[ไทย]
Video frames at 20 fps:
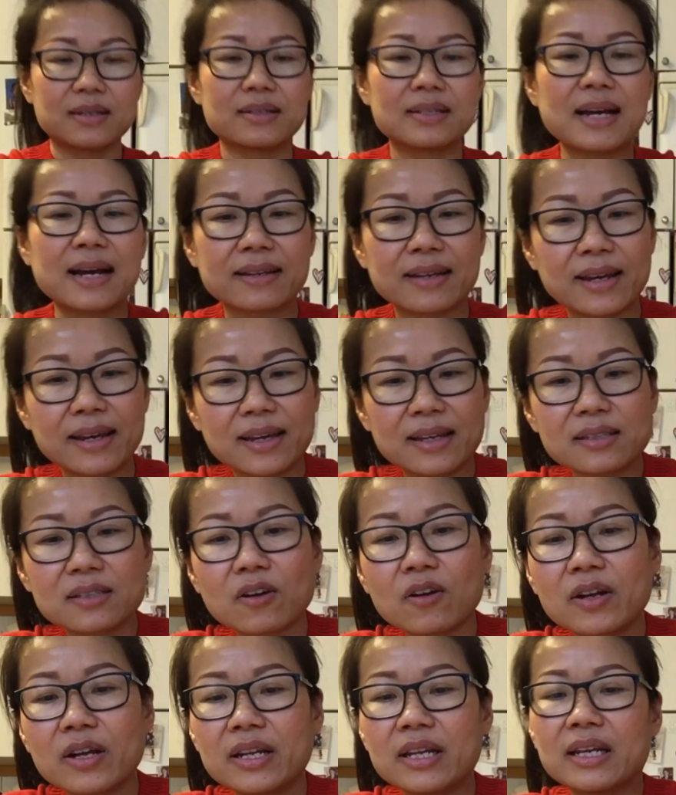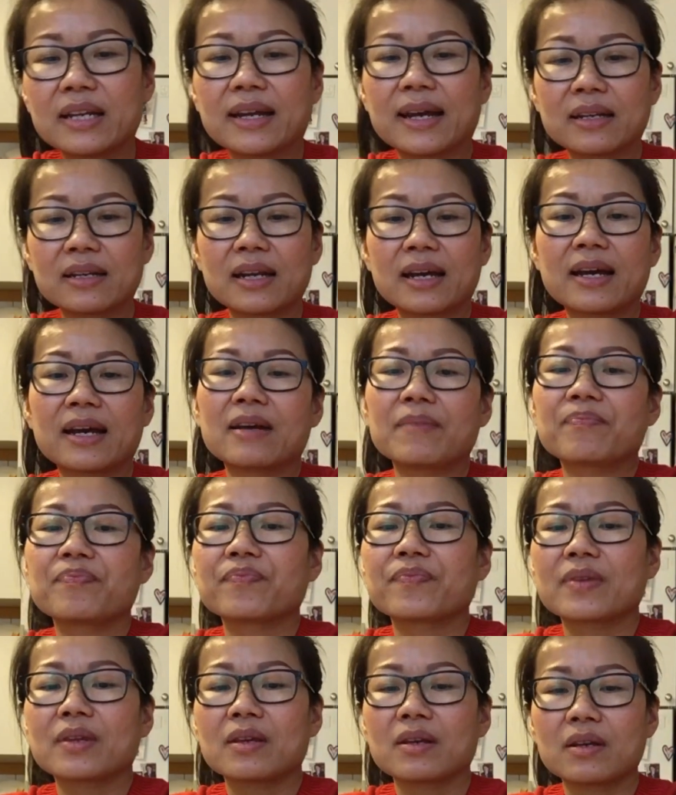จากเคสกรณีนั้นนะคะ
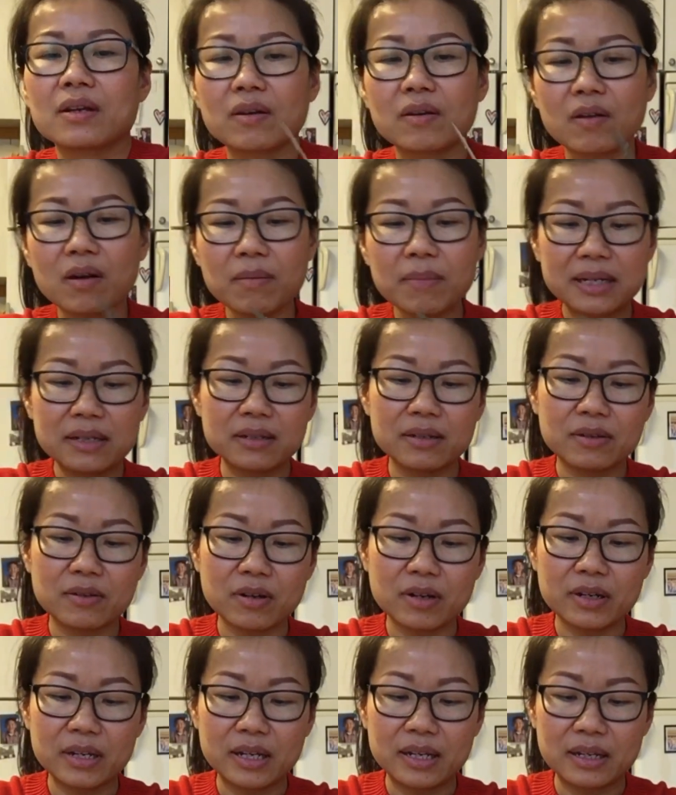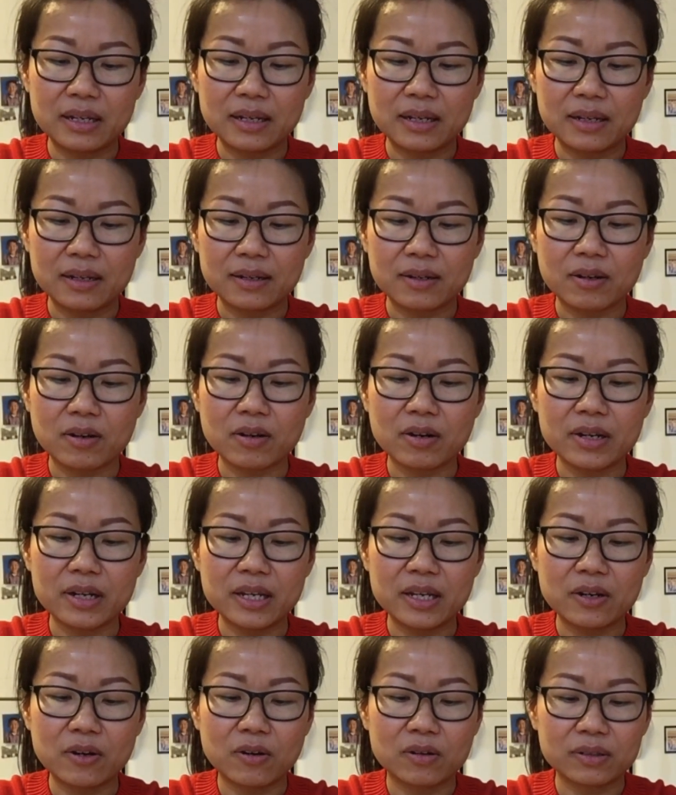ก็มาถึงกรณีกร
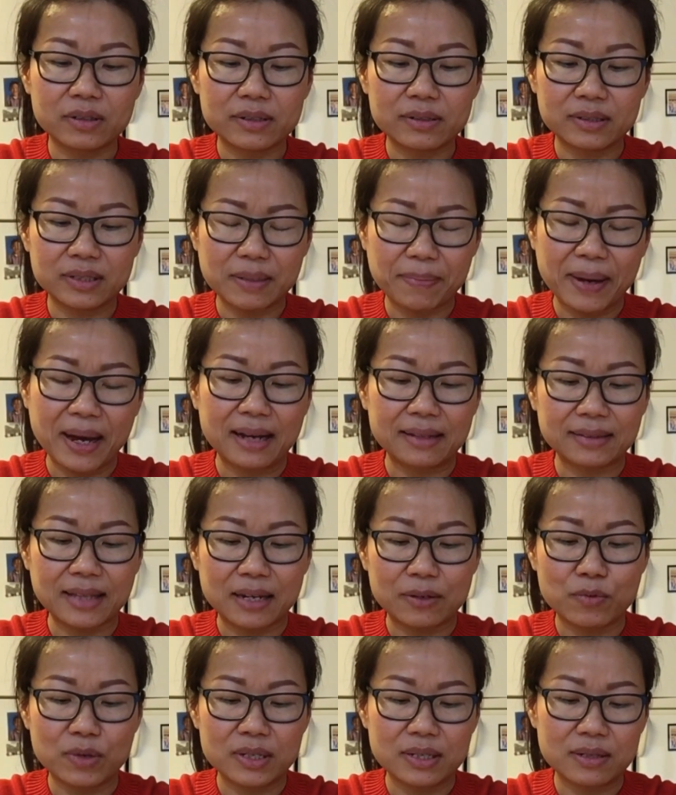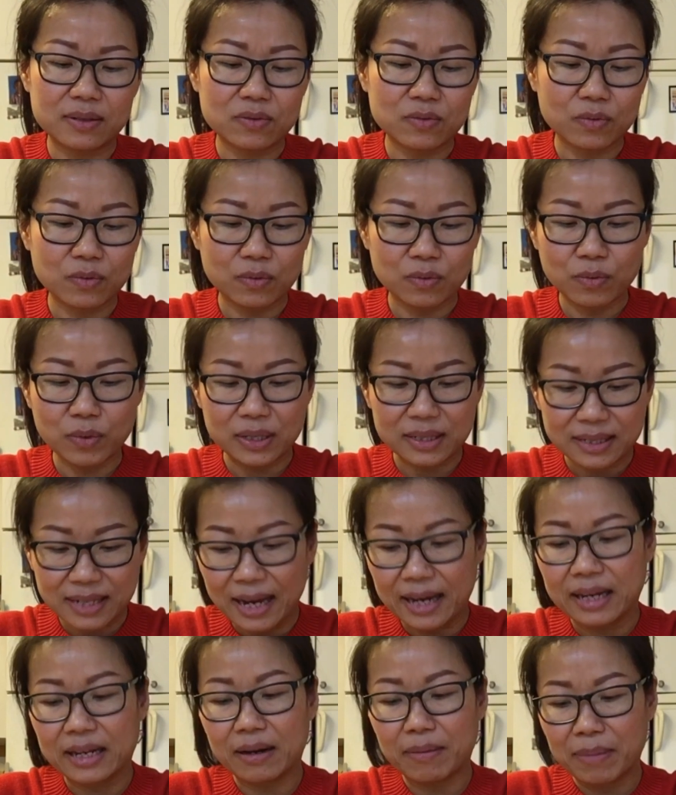ณีของจะผ่าตัดหัวหัวใจ
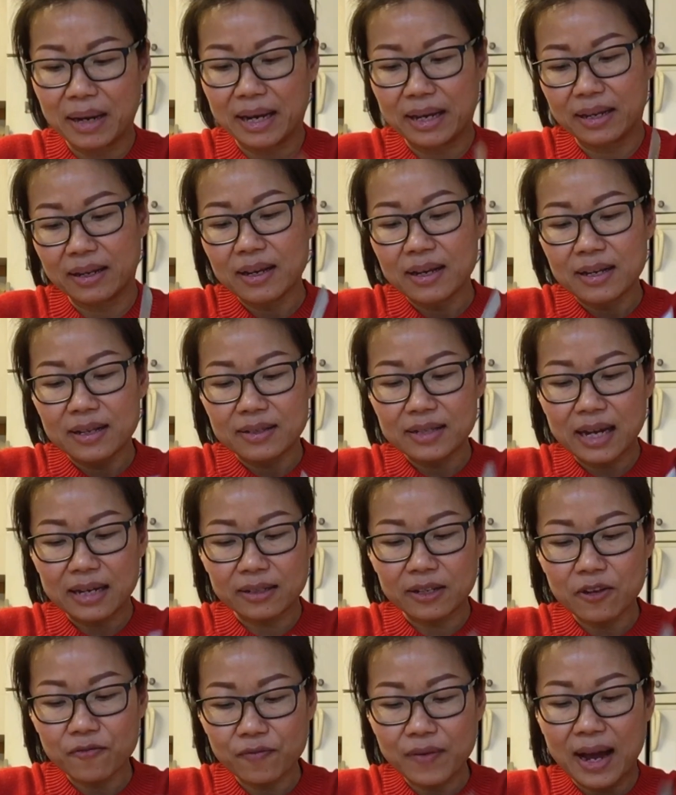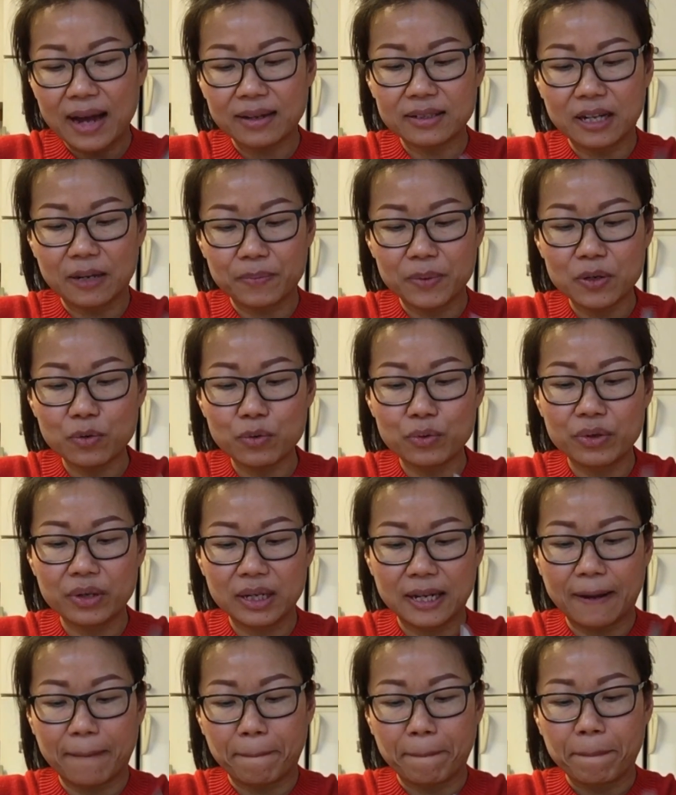ทำไมจากที่ฟังจากพี่ขุน
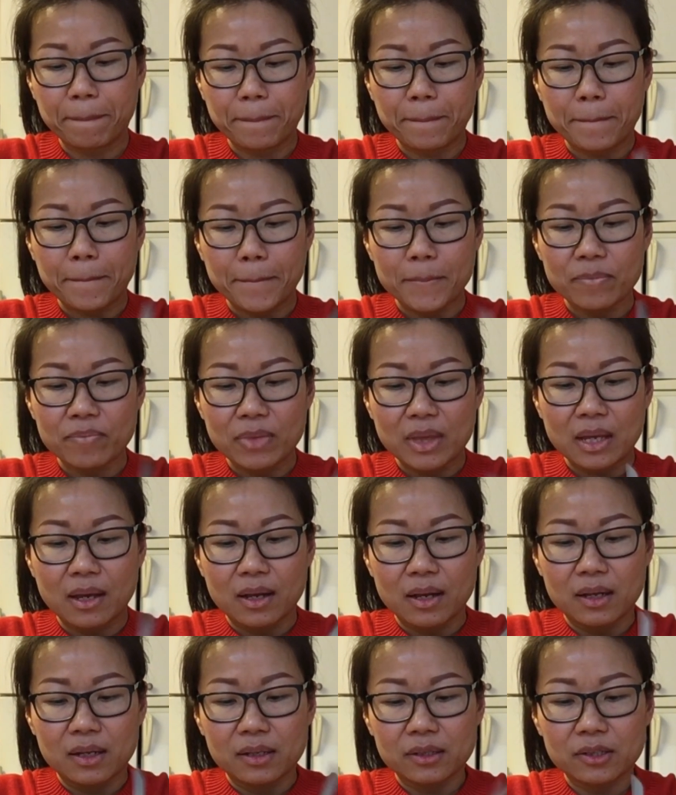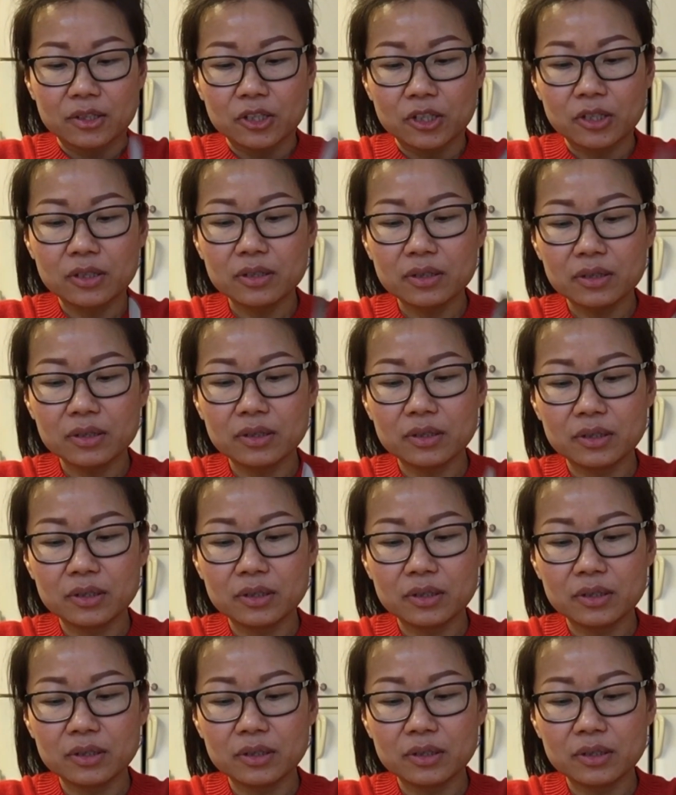เนี่ย คือ